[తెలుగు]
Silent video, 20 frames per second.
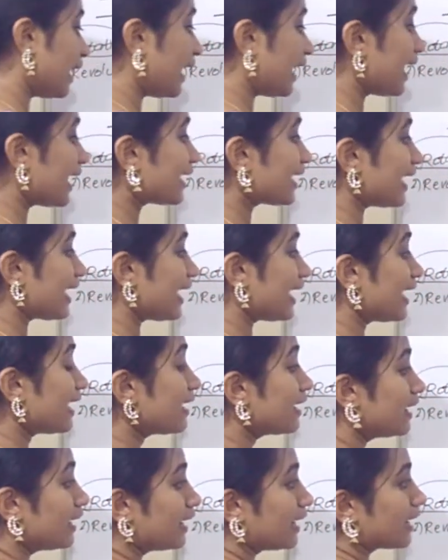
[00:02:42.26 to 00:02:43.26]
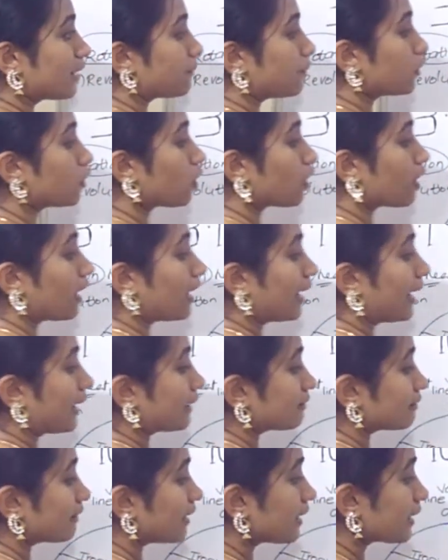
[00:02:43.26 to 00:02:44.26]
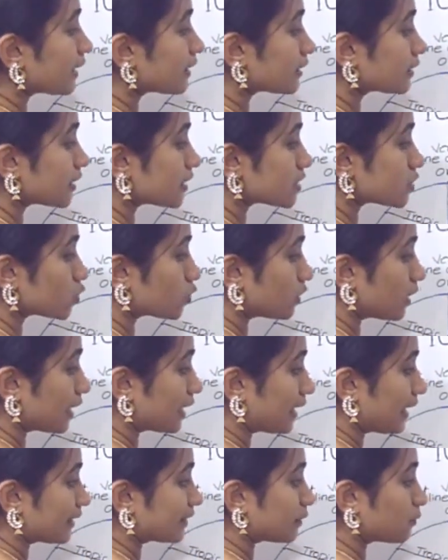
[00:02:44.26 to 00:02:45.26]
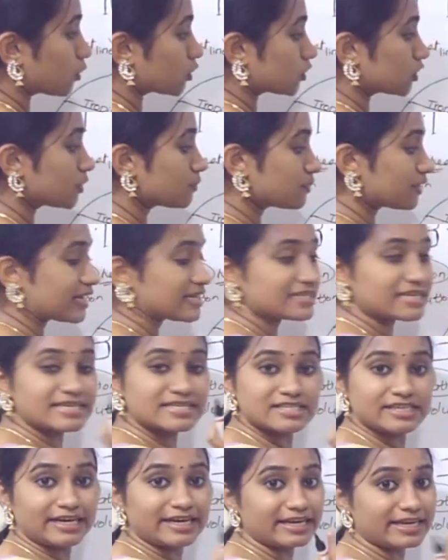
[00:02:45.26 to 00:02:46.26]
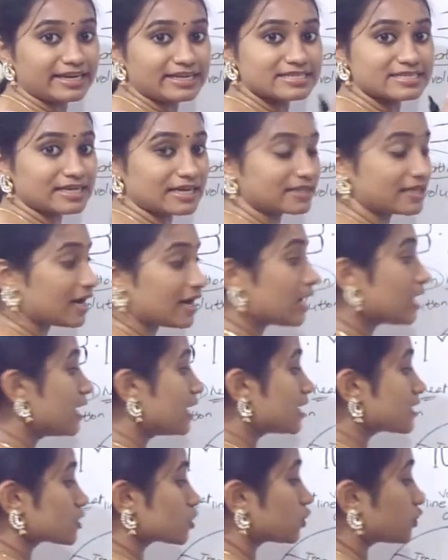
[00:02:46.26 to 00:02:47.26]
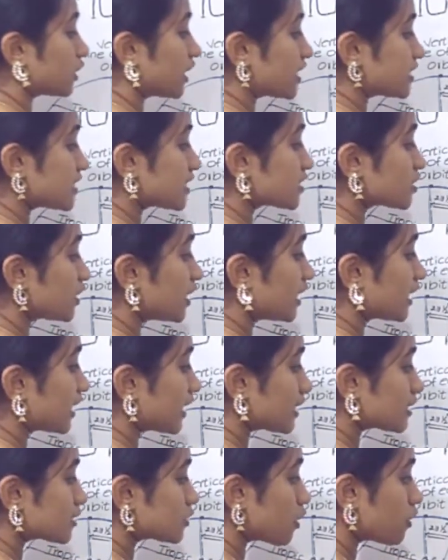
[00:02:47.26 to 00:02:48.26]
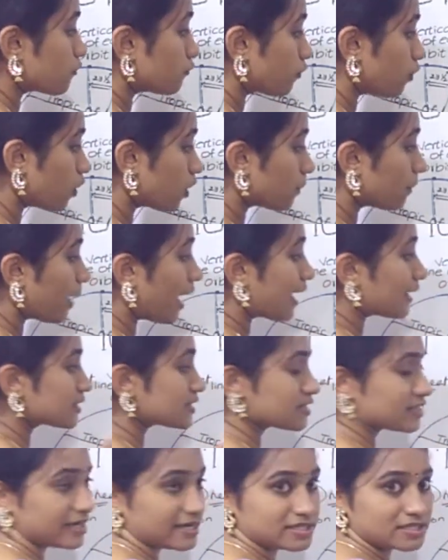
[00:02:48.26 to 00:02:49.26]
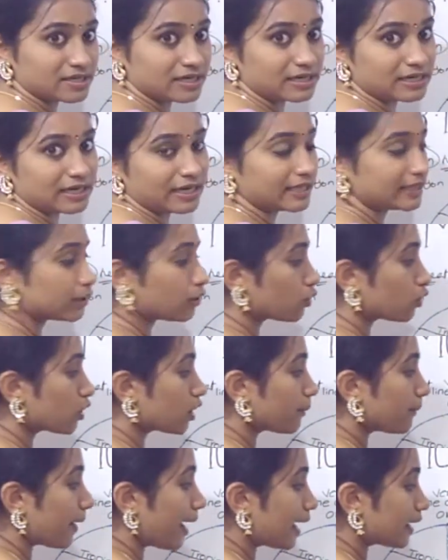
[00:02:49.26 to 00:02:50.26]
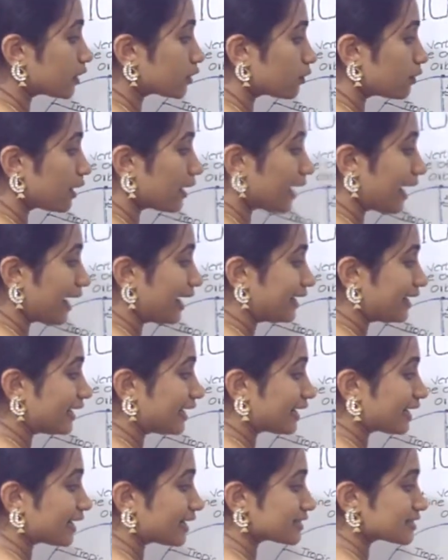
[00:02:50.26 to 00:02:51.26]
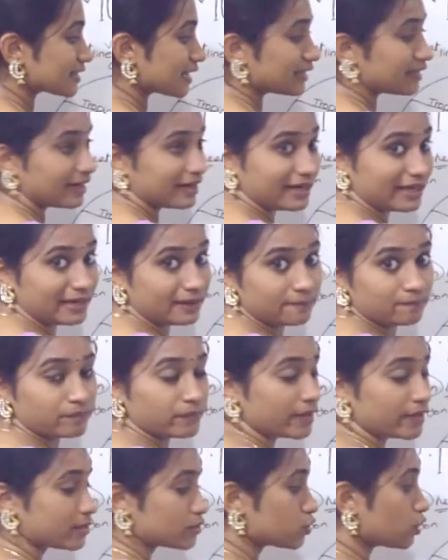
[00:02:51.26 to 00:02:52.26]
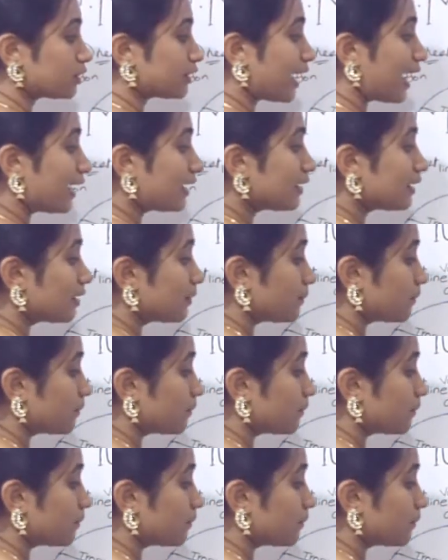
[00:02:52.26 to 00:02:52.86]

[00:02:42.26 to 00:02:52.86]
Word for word: అలాగే ఇప్పుడు ఒక ఎర్త్ అనేది తీసుకున్నట్లయితే మొత్తం త్రీ సిక్స్టీ డిగ్రీస్ కదా సో త్రీ సిక్స్టీ డిగ్రీస్లో ఫోర్ పార్ట్స్ చేసినట్లయితే ఒక్కొక్క పార్ట్ కూడా నైంటీ డిగ్రీస్ కదండి సో దాట్